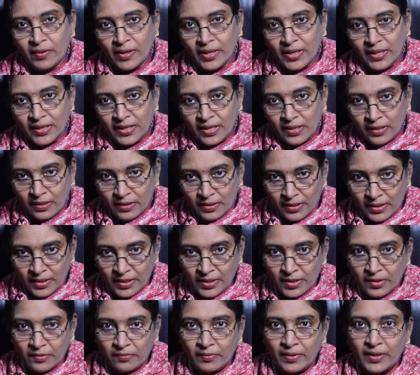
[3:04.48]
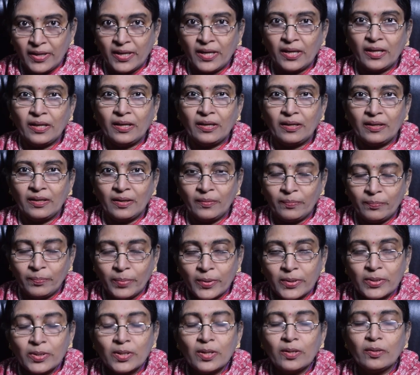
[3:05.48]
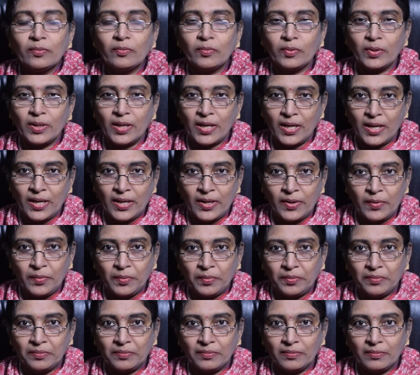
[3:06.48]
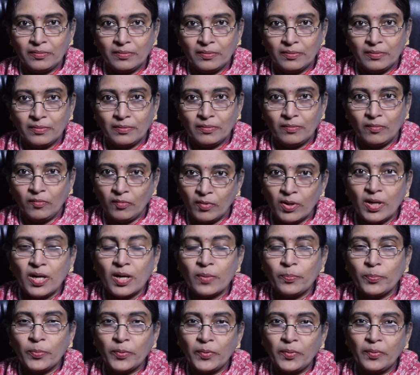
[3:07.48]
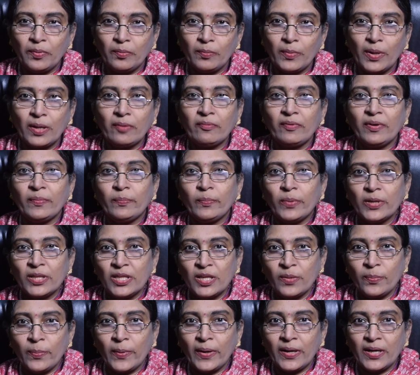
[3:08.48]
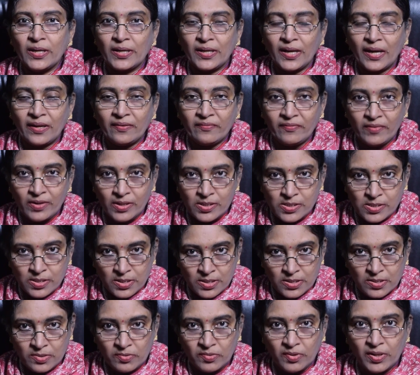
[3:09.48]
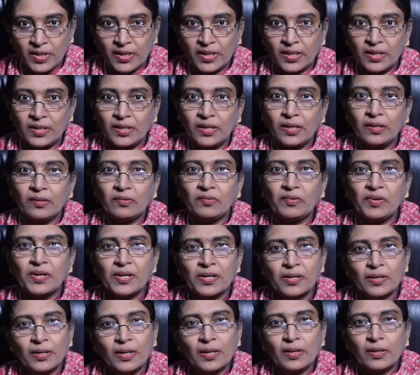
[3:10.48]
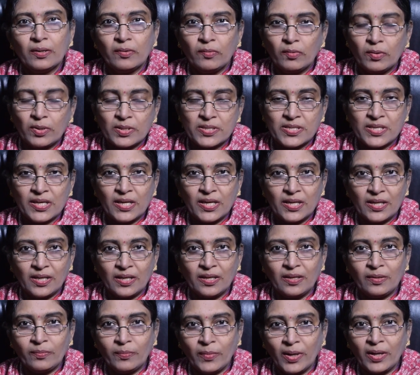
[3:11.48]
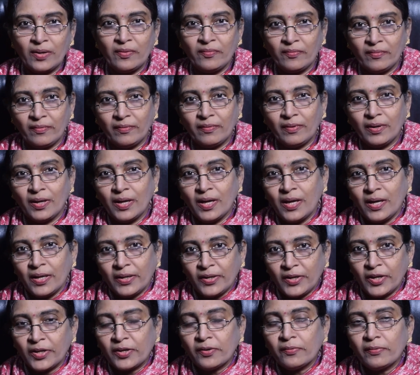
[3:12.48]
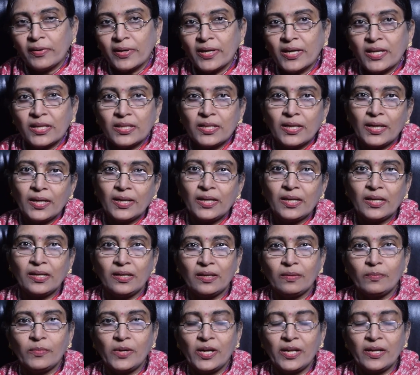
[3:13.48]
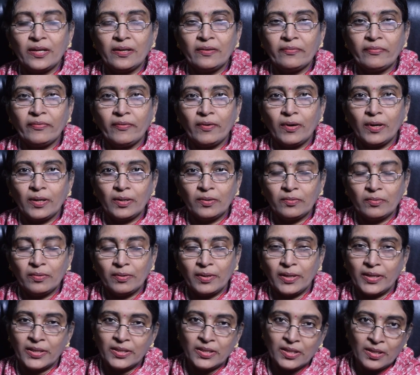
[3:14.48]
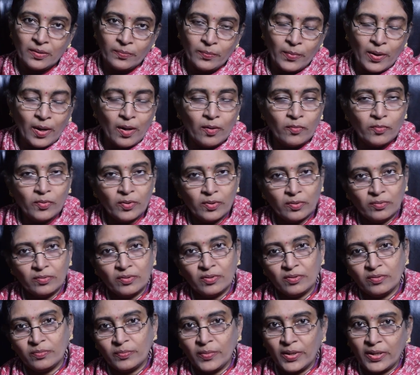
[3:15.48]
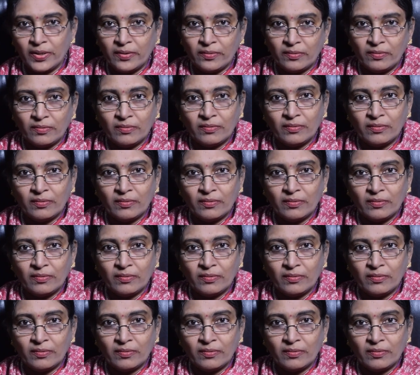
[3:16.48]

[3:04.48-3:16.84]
వాళ్ళకి కనుక ఇటువంటి ఇబ్బందులు ఉన్నాయో ఉన్నప్పుడు మనం ఇబ్బంది పడి టైం వేస్ట్ చేసుకునే కంటే కూడా ఒకసారి మనం ఎటువంటి దాన్ని రెమెడీని ఫాలో అయితే బాగుంటుందో మీరు